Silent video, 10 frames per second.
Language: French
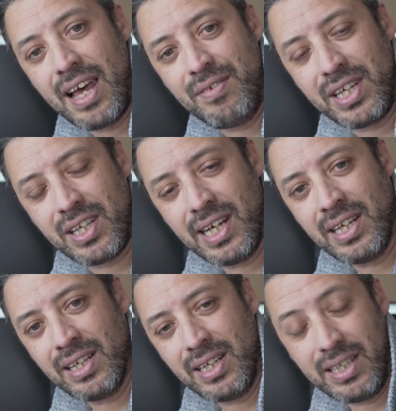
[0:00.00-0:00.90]
avec
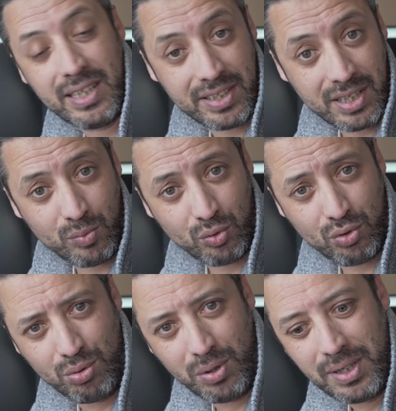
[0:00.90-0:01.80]
la, la dernière
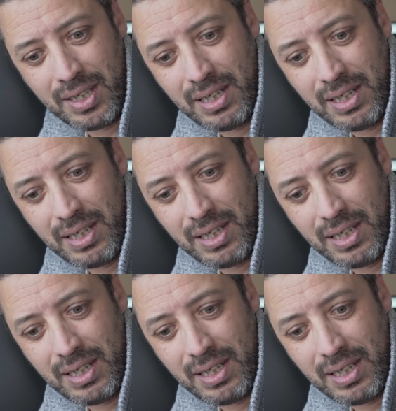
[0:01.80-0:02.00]
monture.